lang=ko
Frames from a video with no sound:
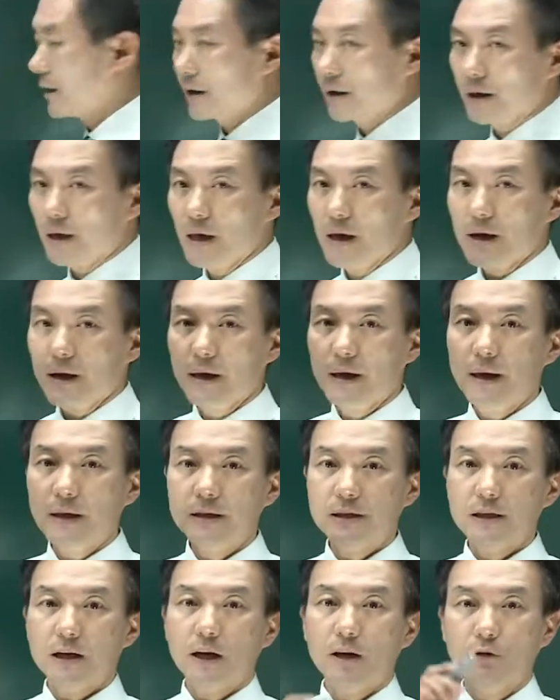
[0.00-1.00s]
계약
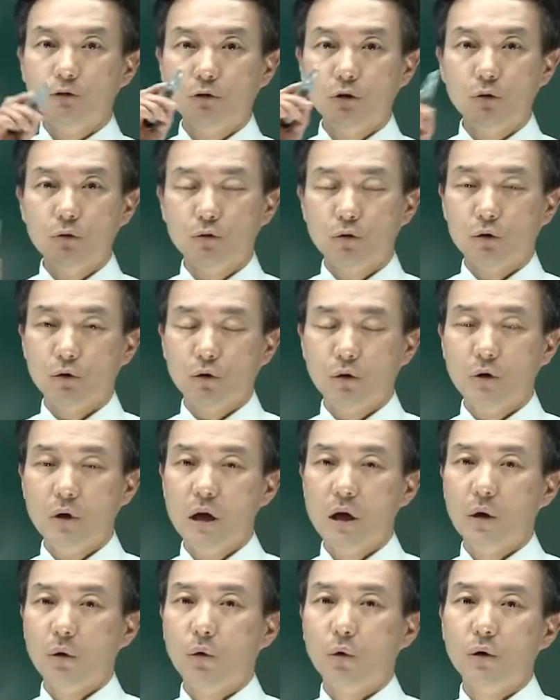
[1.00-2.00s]
해지할 수 없고
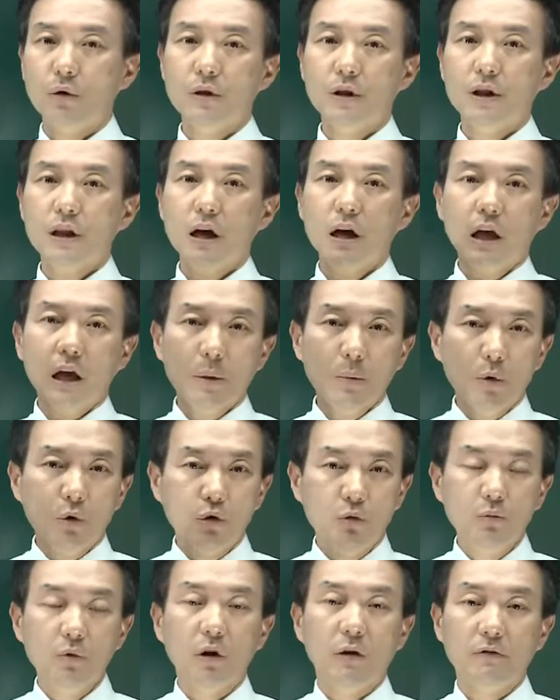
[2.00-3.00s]
원상회복
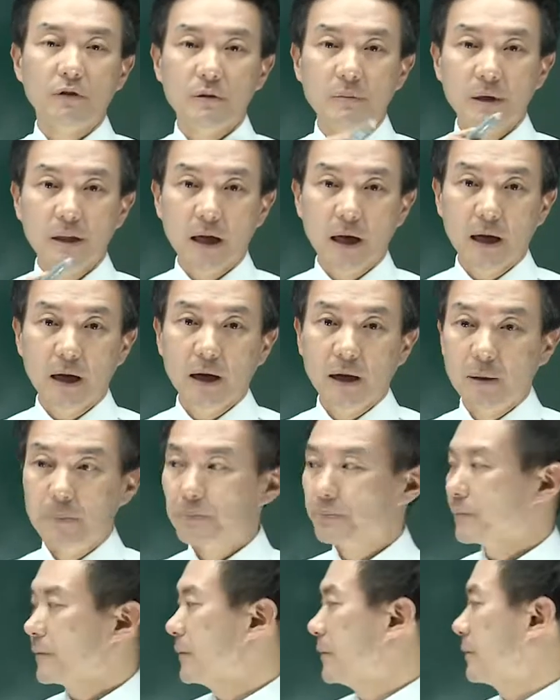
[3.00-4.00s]
의무가 없습니다.
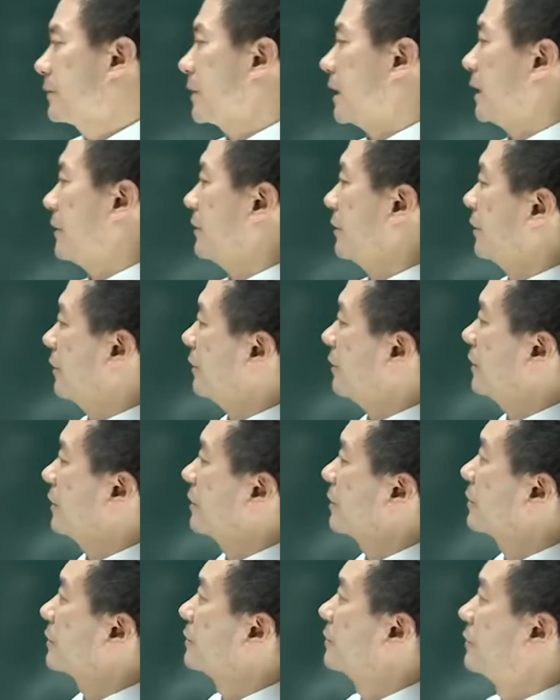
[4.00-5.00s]
따라서
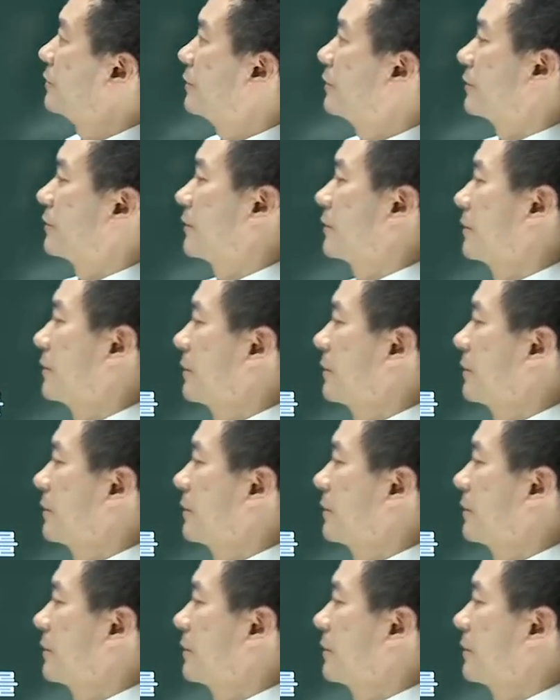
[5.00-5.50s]
을은